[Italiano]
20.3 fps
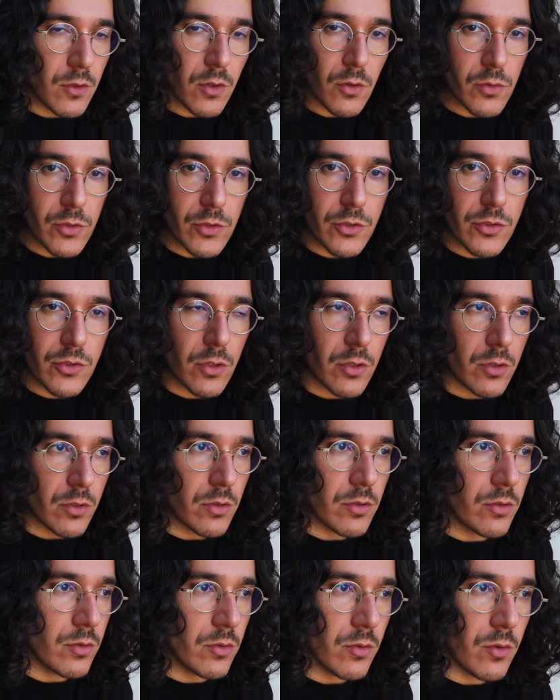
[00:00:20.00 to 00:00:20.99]
ogni
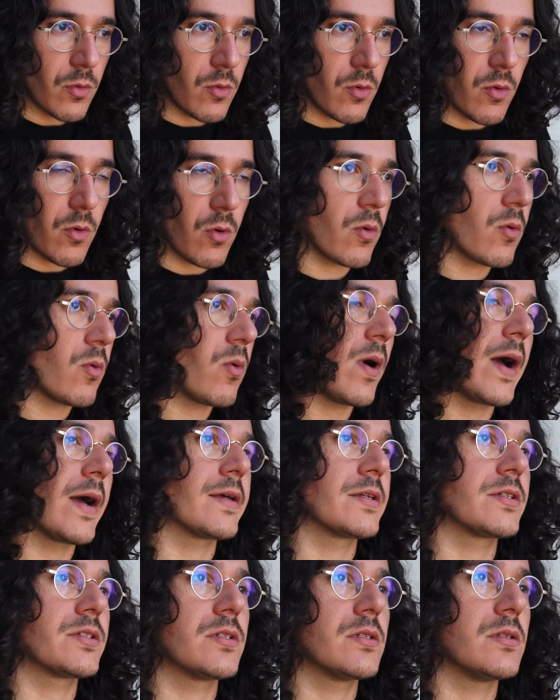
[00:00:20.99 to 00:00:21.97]
giorno o, o
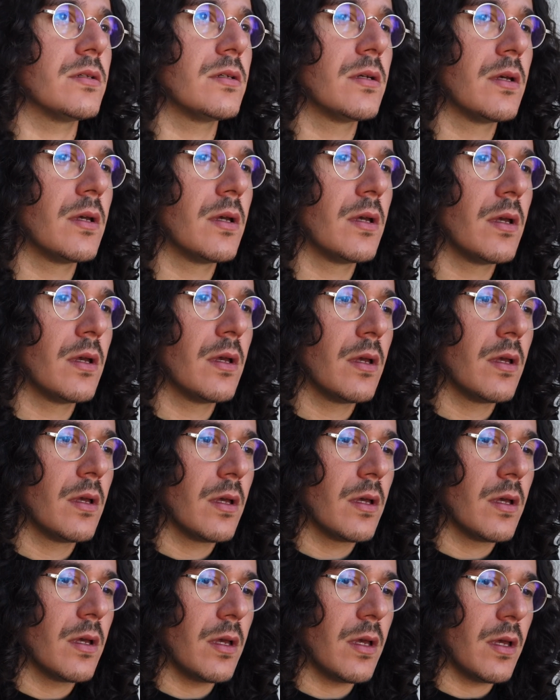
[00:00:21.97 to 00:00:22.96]
quasi.
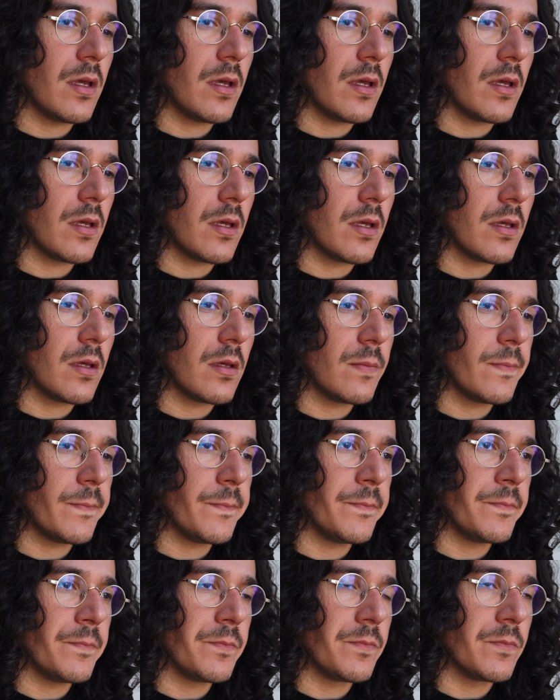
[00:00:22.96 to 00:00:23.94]
Eh,
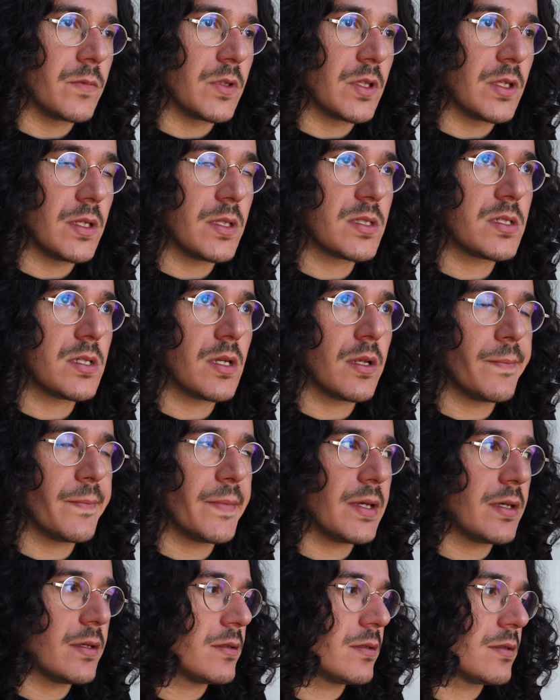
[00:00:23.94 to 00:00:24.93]

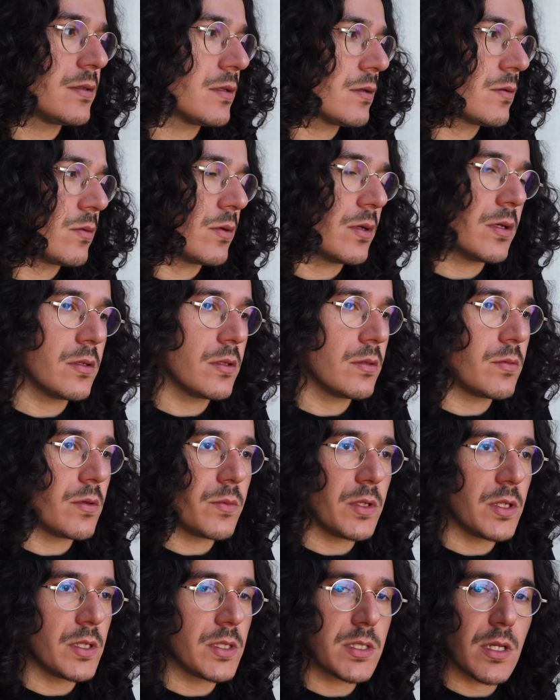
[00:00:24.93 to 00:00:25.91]
inizialmente quando
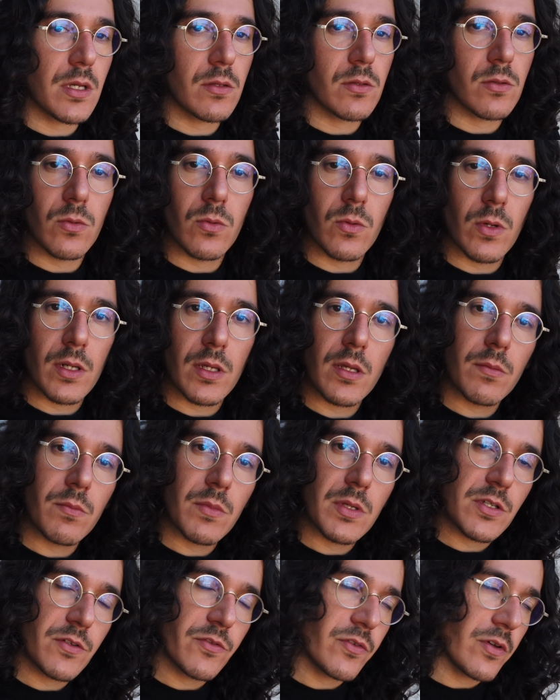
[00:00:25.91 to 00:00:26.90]
abbiamo iniziato qualche
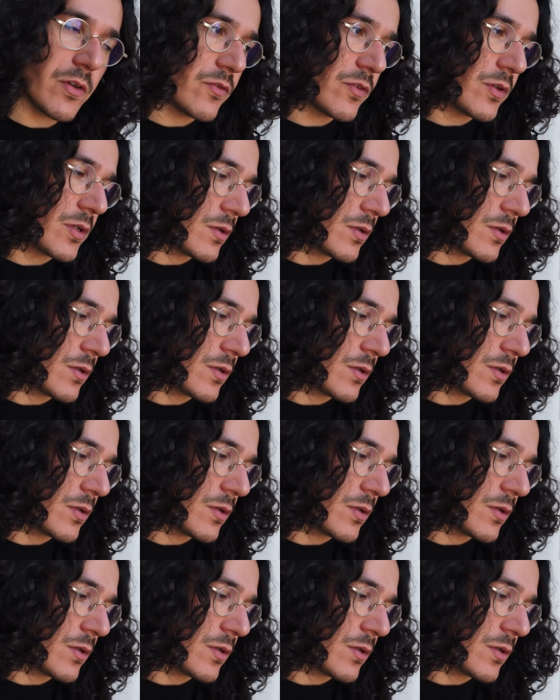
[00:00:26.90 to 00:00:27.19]
mese fa a